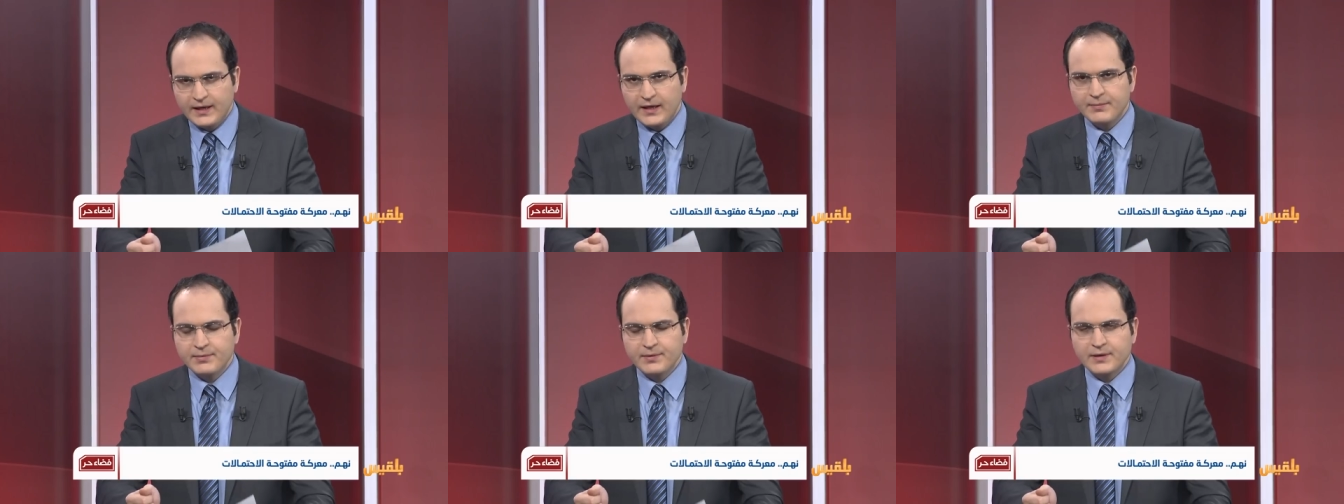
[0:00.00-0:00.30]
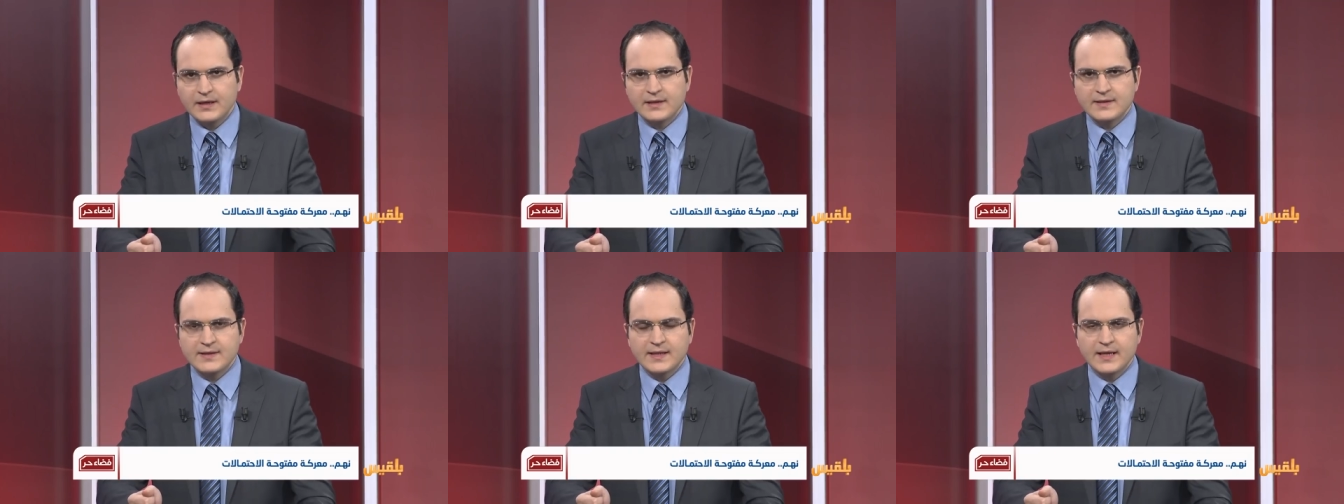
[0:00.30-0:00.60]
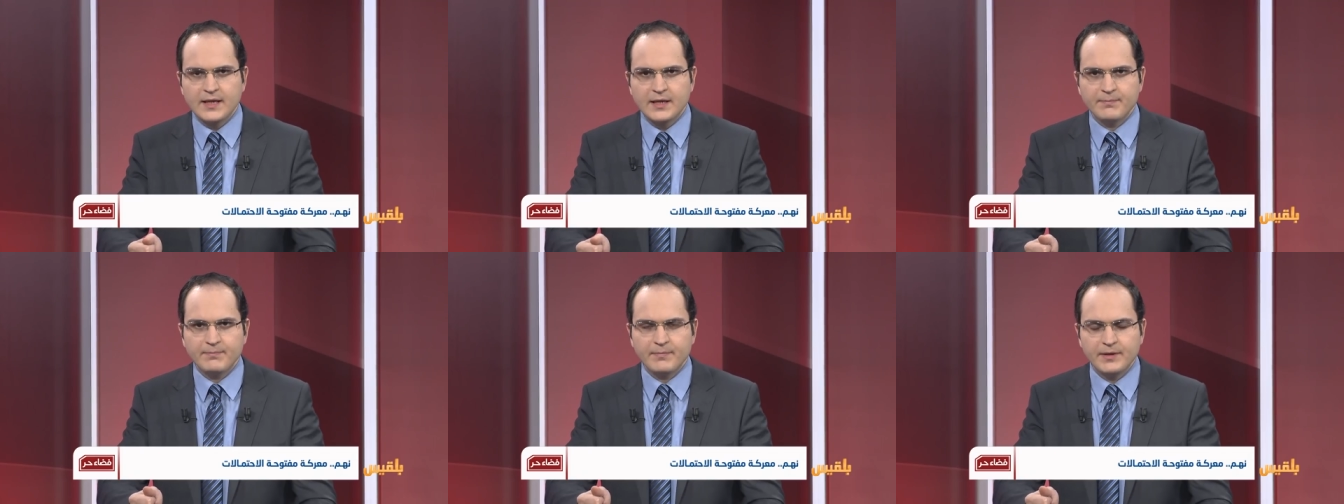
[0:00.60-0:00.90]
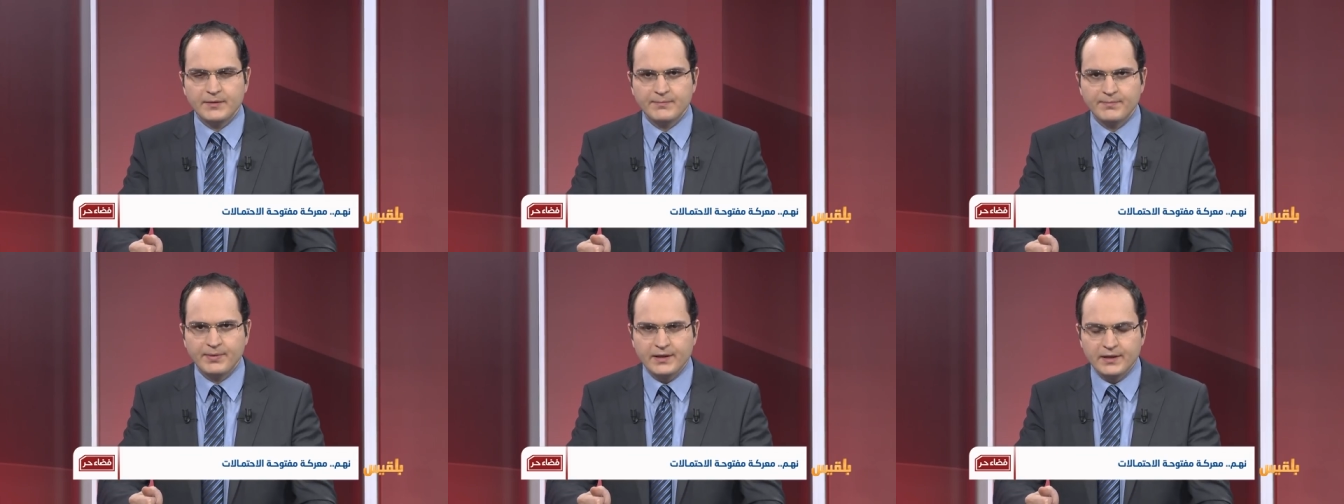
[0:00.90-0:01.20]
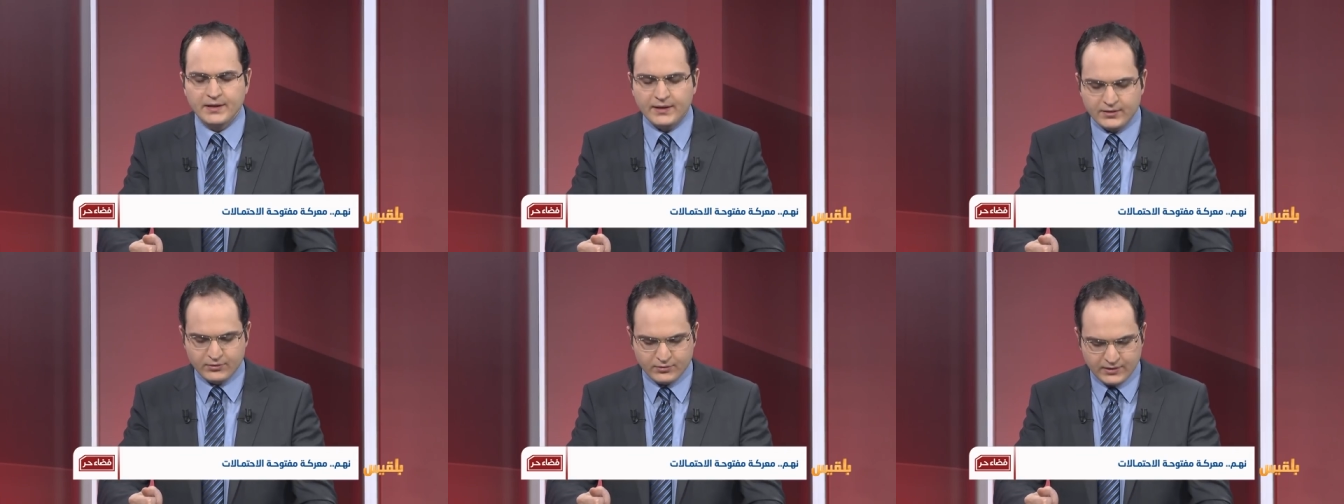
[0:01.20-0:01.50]
لنا عبر السكايب من
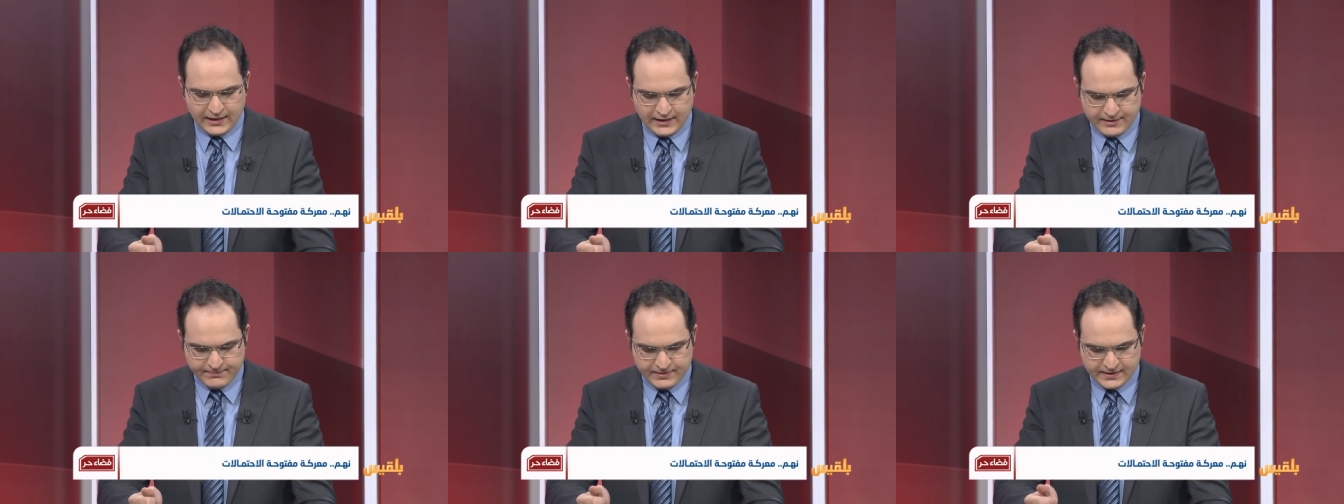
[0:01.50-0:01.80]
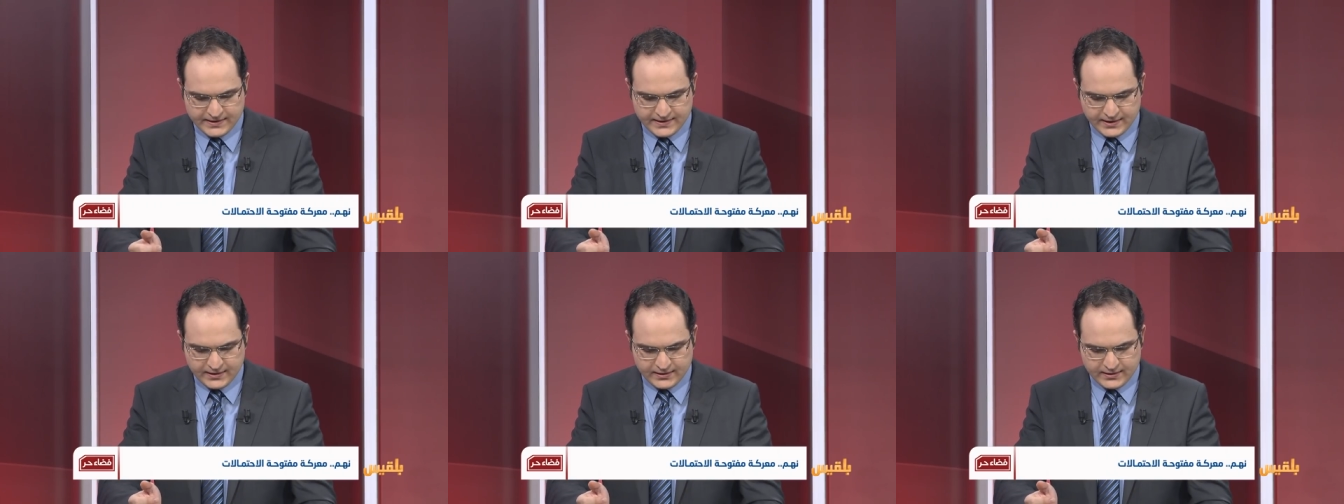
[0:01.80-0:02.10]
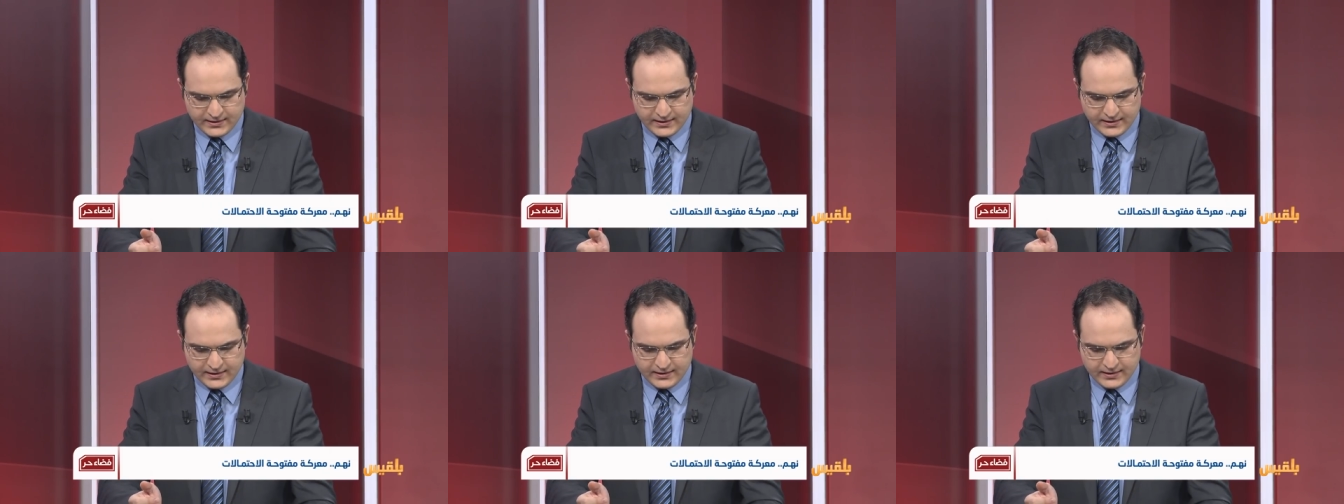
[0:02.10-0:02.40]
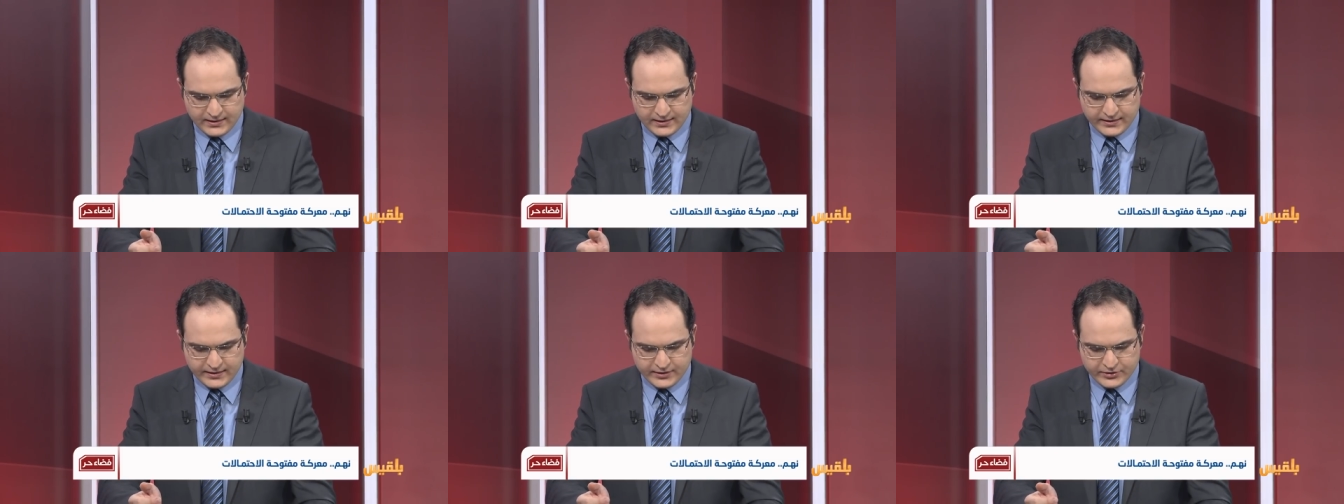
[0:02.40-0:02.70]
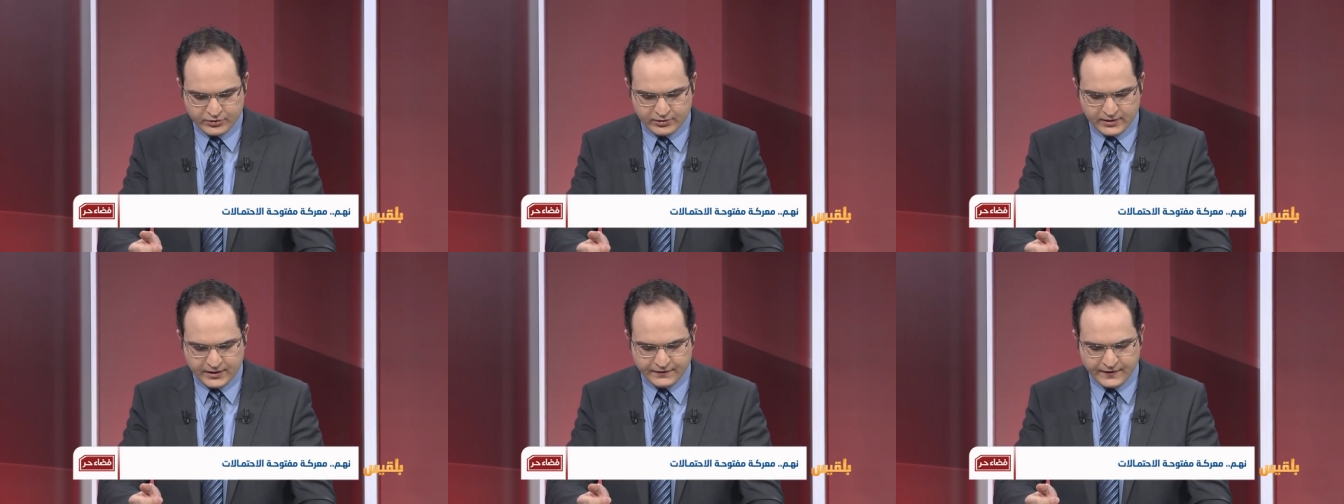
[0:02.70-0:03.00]
برلين أرحب بك سيد آه، آه،
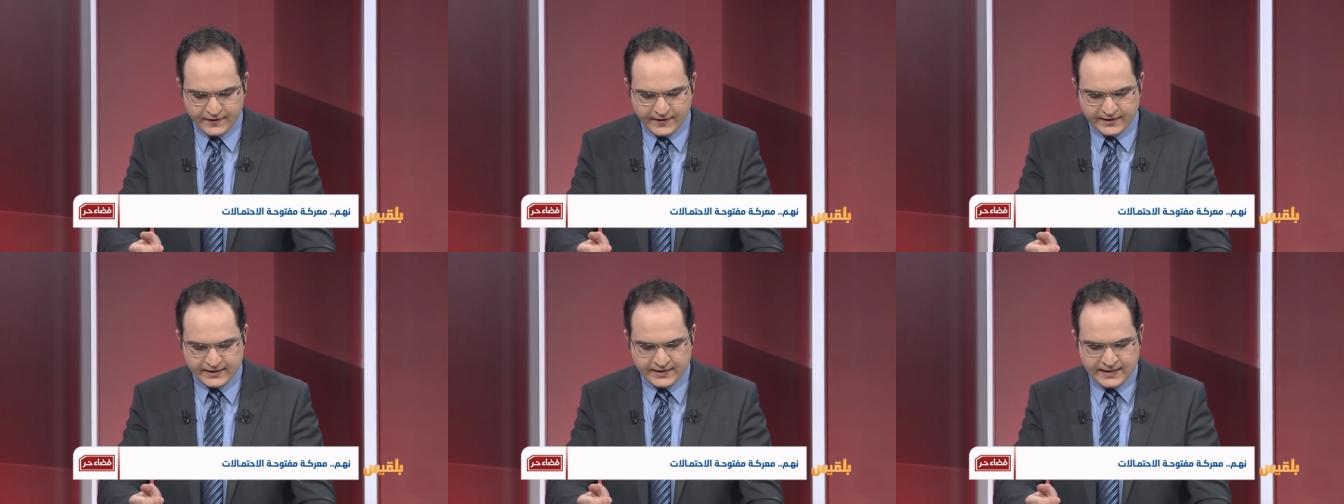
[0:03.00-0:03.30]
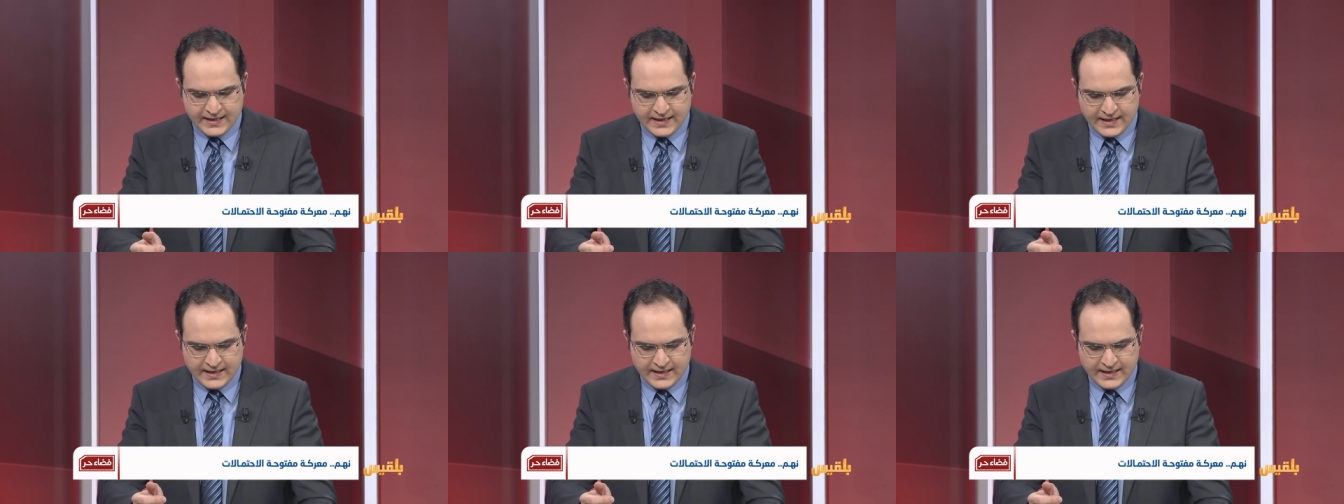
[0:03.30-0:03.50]
الشليف إذا